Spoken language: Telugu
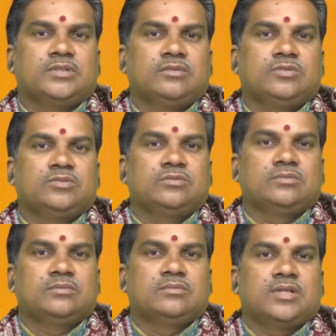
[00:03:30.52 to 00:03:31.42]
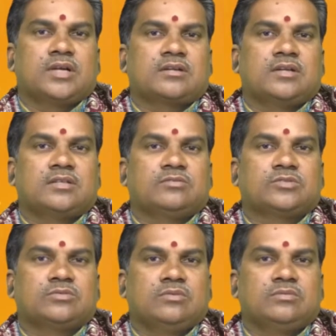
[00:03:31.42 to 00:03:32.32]
ఈరోజు ఎలక్ట్రానిక్
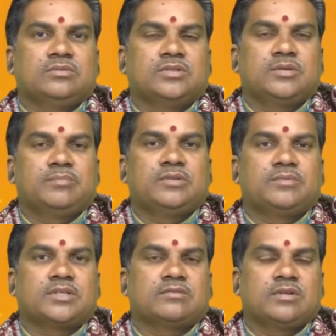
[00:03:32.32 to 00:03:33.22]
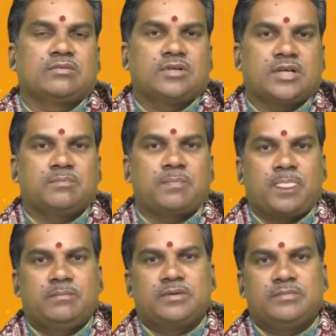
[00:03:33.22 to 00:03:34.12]
వస్తువులు ఇబ్బంది పడటం వల్ల కూడా
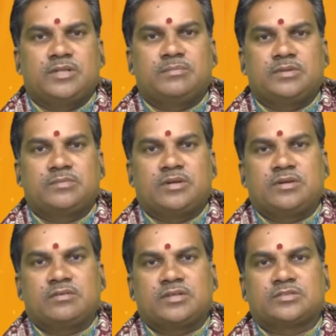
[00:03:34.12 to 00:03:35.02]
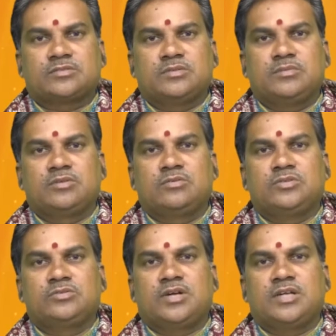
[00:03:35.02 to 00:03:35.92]
మరి మీరు ఇబ్బంది పడే అవకాశం ఉంది మీరు
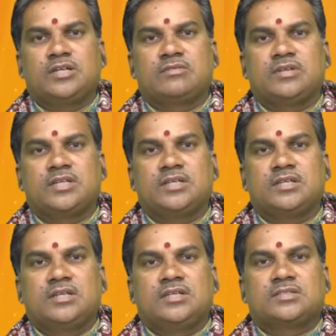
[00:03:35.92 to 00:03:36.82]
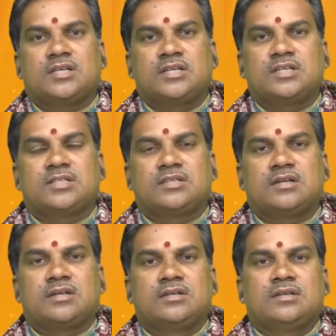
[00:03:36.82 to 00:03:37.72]
రోజు వాడేటువంటి సాంకేతిక
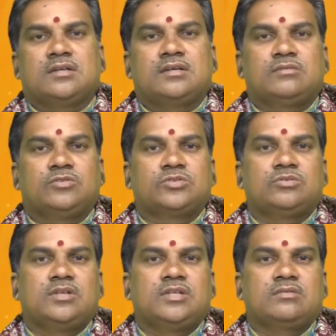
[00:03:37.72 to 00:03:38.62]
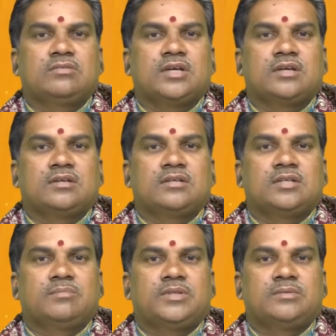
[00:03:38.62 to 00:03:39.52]
వస్తువులన్నీ కూడా
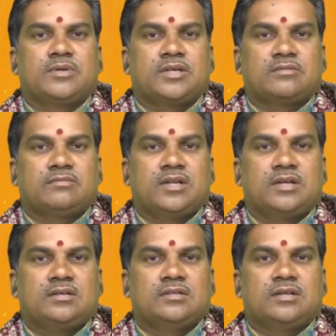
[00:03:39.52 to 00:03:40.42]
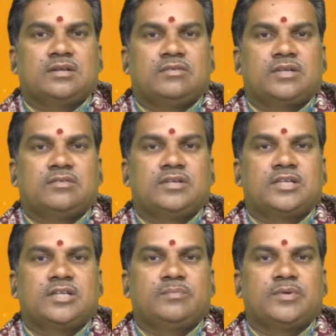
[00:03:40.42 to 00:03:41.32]
ఇబ్బంది పడటం వల్ల
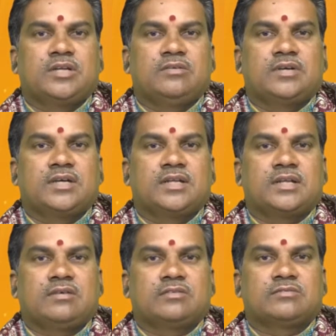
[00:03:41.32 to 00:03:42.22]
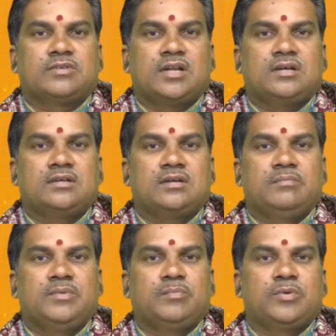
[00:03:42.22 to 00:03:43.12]
వాటన్నిటికీ రిపేర్లు వగైరా రావటం వల్ల
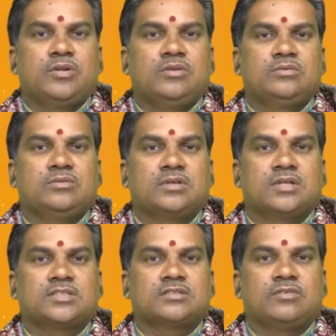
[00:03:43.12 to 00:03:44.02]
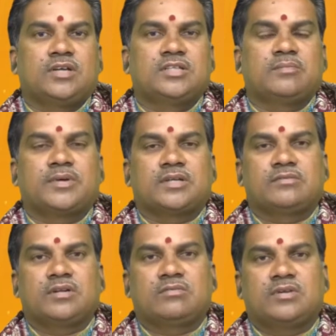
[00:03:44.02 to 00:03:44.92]
మీ పనులు కాస్త వాయిదా పట్టడం
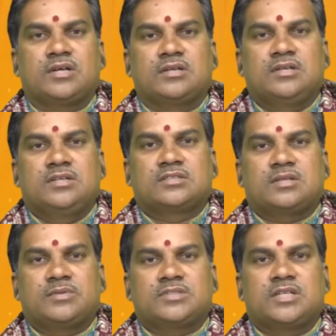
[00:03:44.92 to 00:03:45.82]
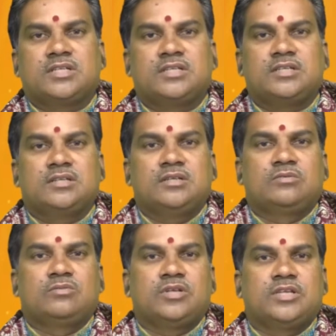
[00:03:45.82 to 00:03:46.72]
వల్ల కూడా సమస్యలకి
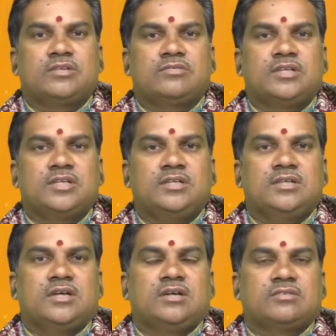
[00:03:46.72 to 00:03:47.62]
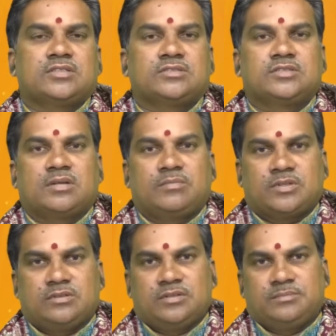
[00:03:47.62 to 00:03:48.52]
గురి అయ్యేటువంటి అవకాశం
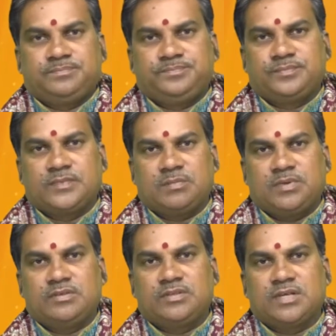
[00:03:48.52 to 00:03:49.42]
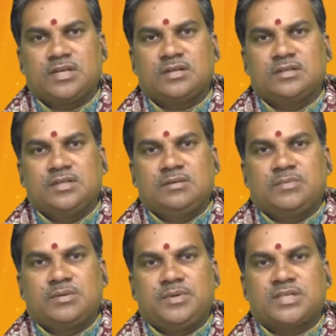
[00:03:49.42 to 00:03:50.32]
కనబడుతుంది మరి ఈ విధంగా
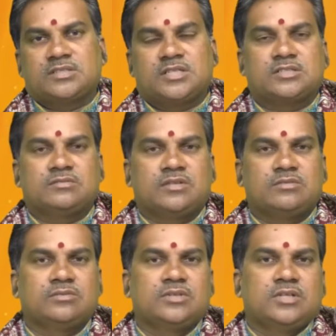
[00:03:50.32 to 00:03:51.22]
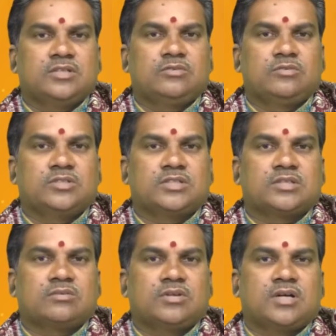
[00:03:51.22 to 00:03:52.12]
మరి మేషరాశి వారు
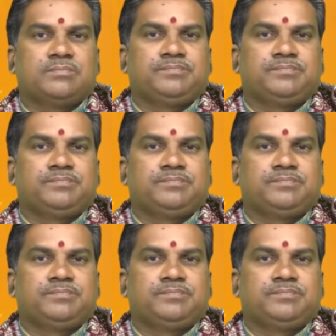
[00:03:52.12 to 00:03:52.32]
ఈరోజంతా కూడా